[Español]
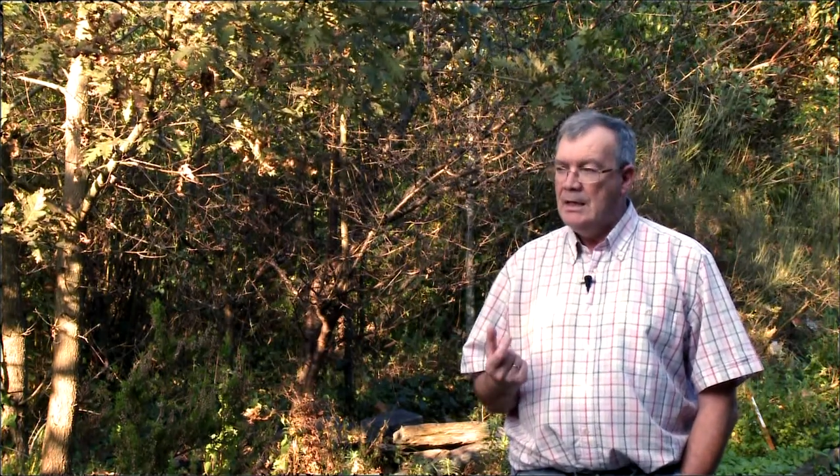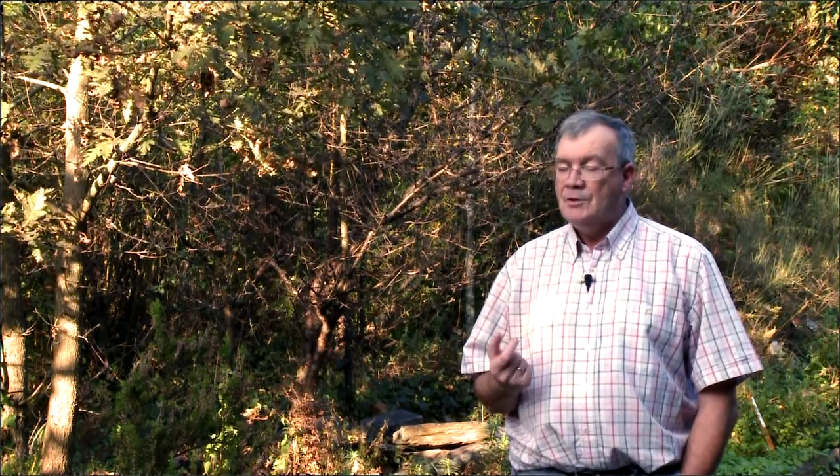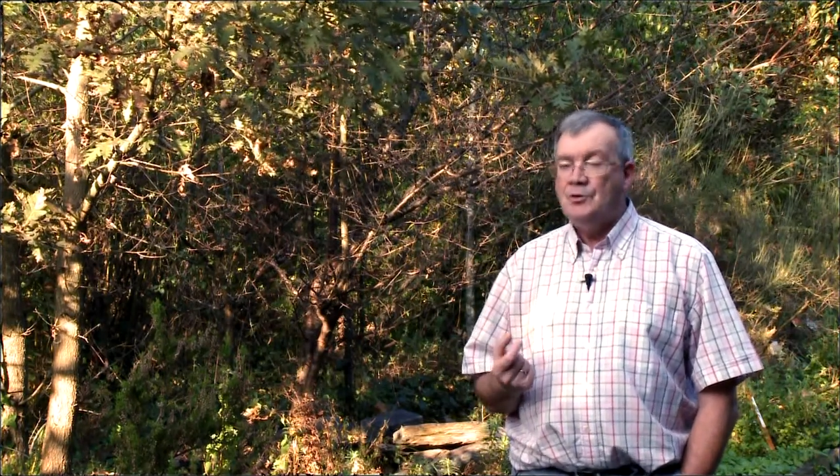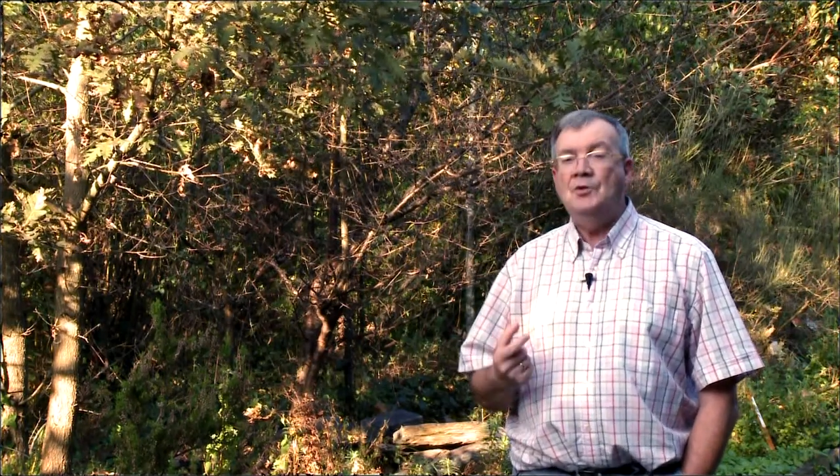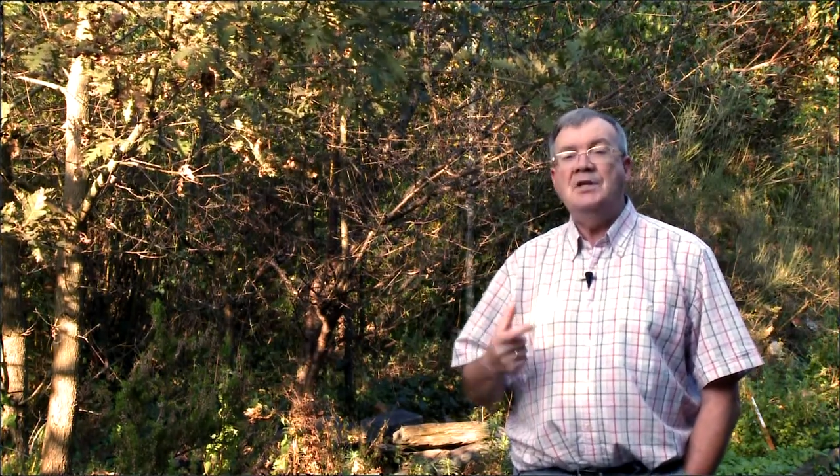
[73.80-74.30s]

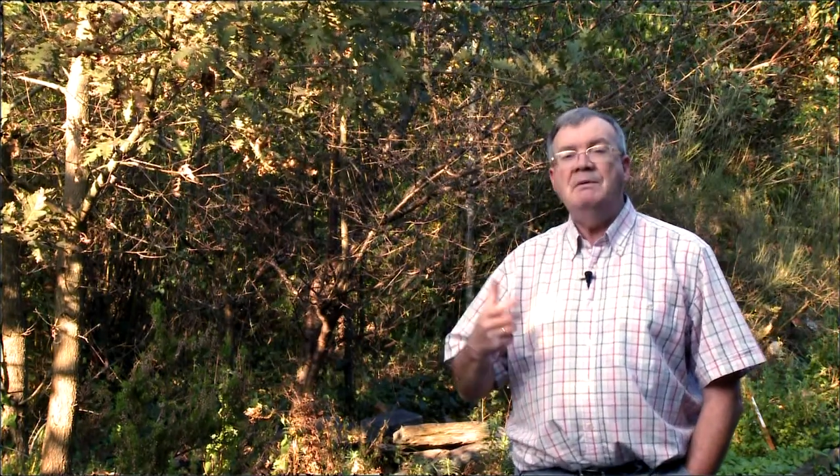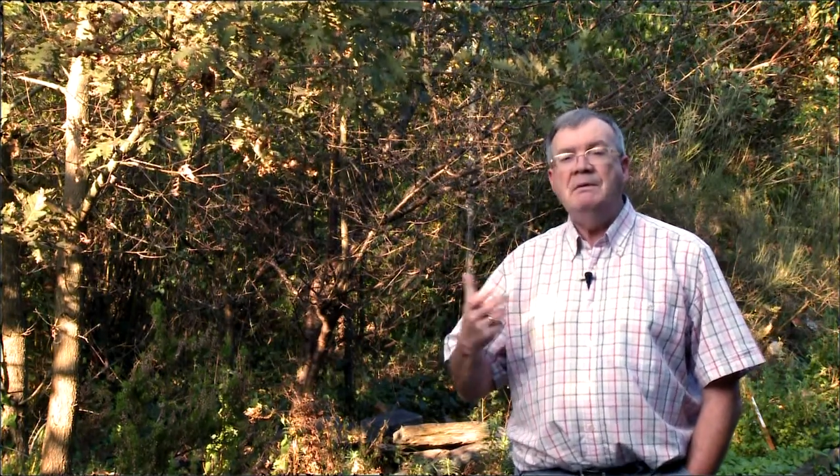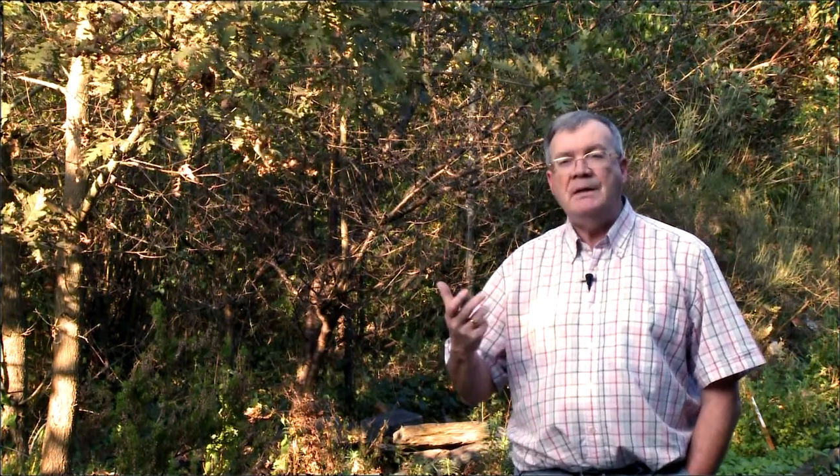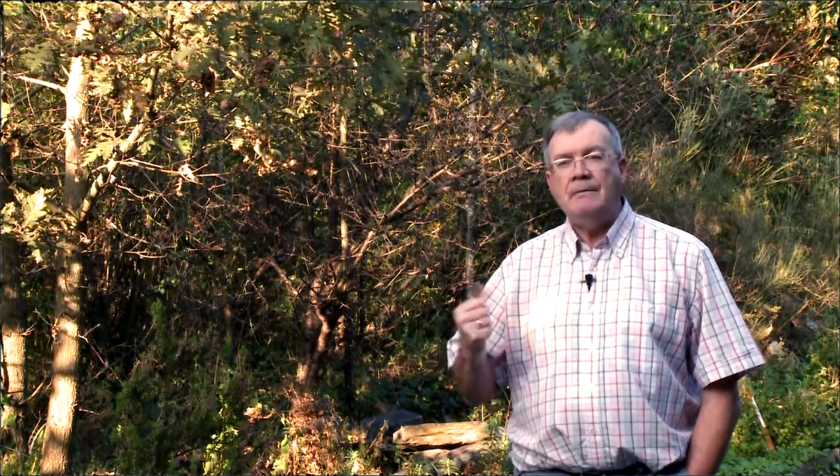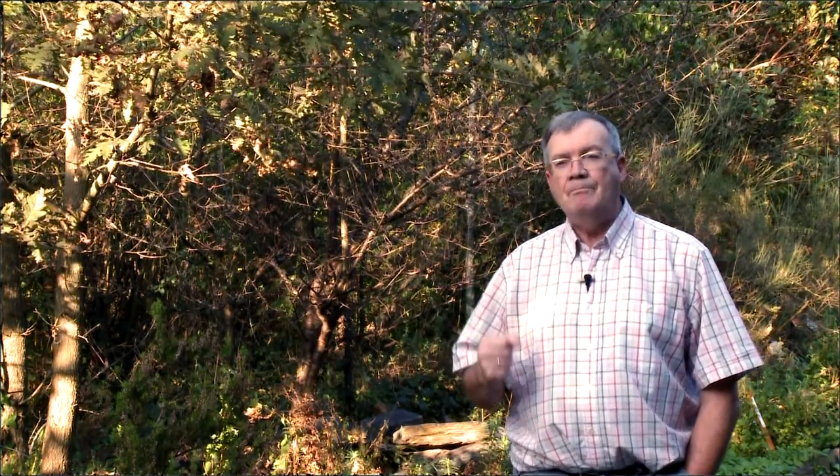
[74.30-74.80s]
¿Dónde
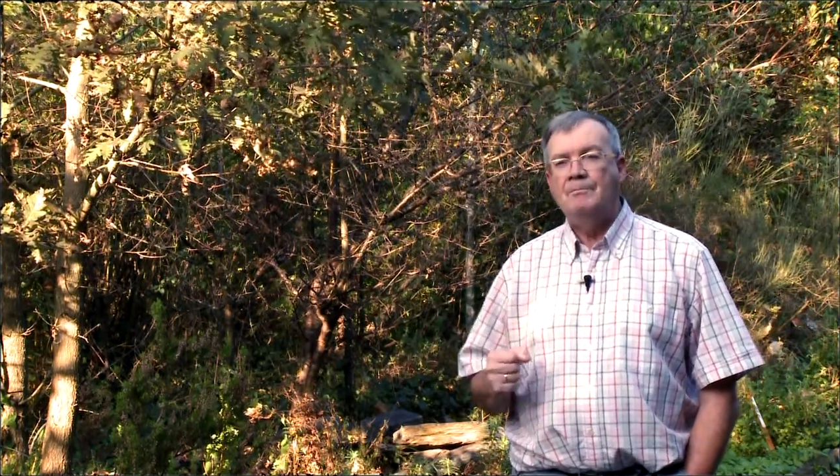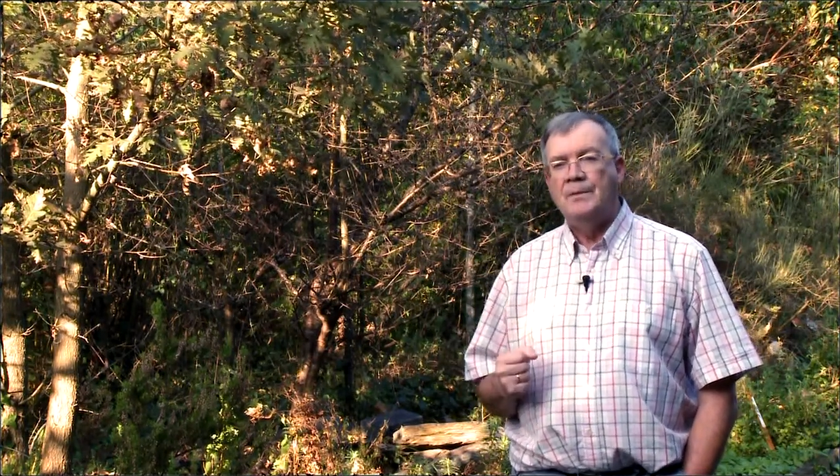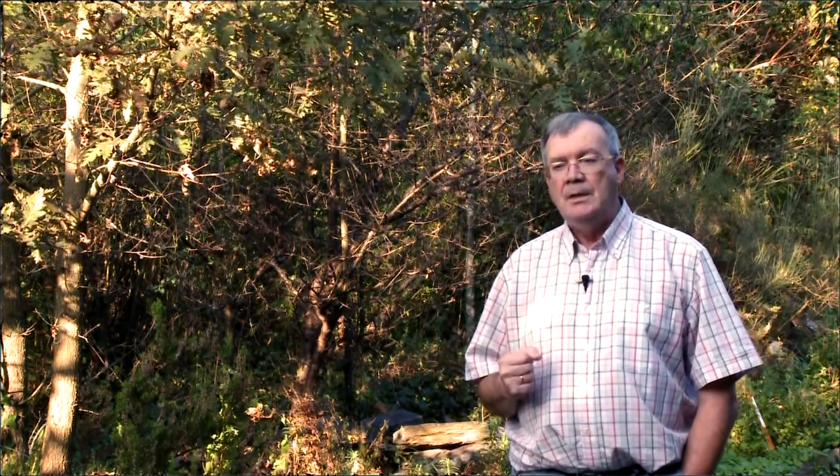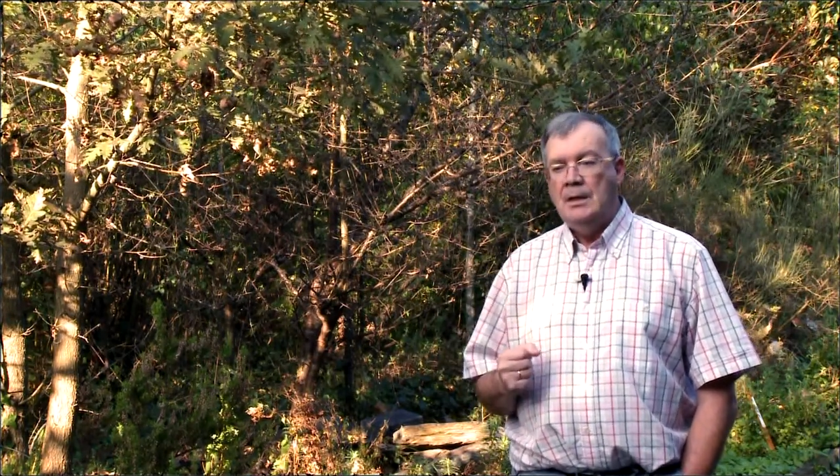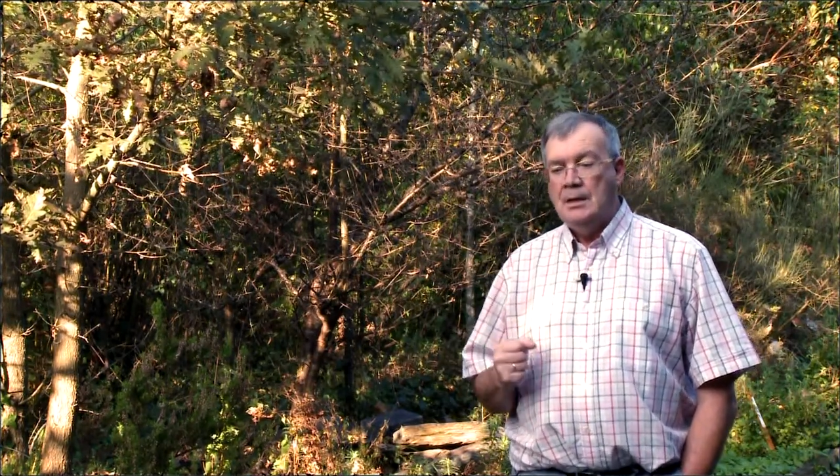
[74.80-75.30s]
vive?
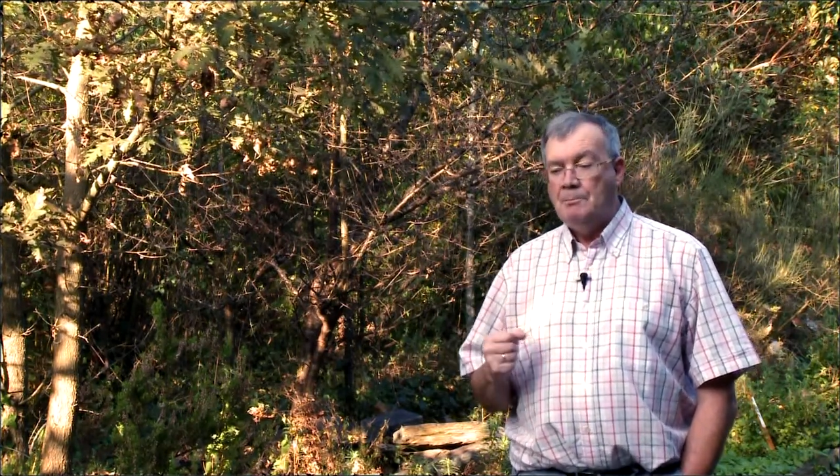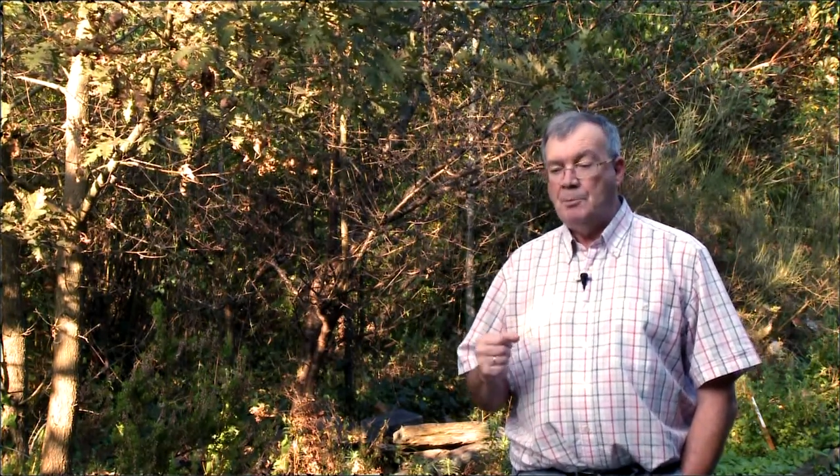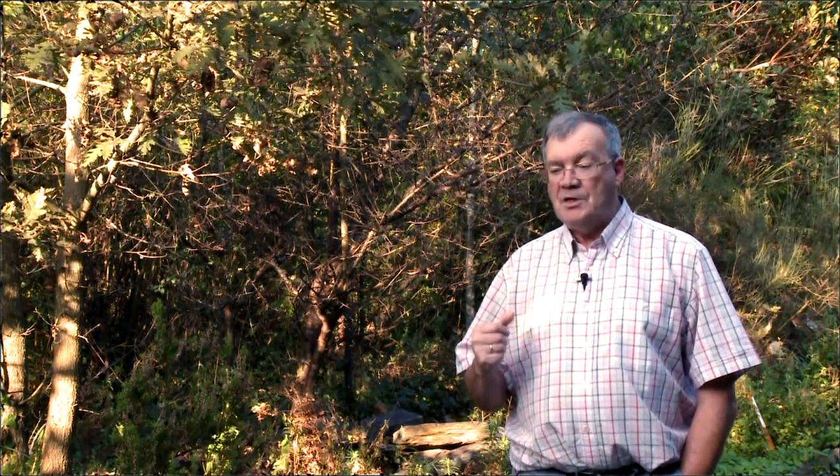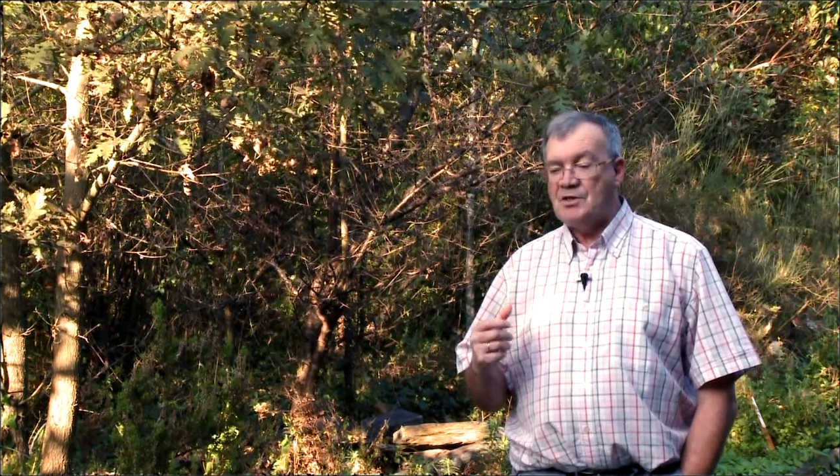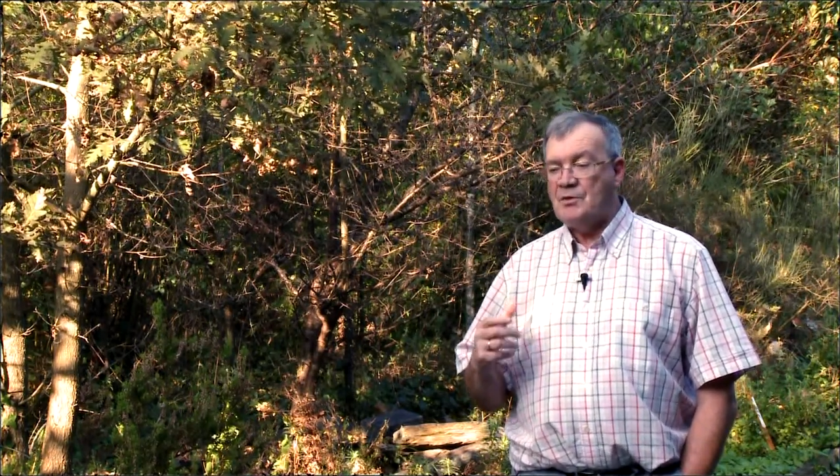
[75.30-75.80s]

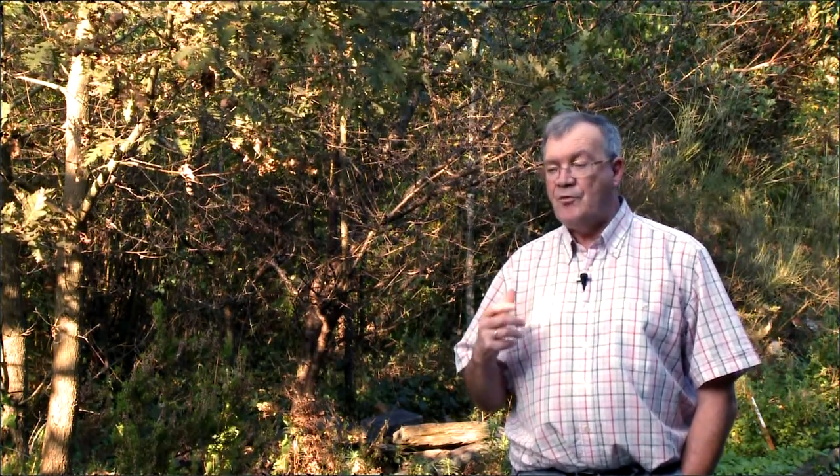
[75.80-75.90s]
Pues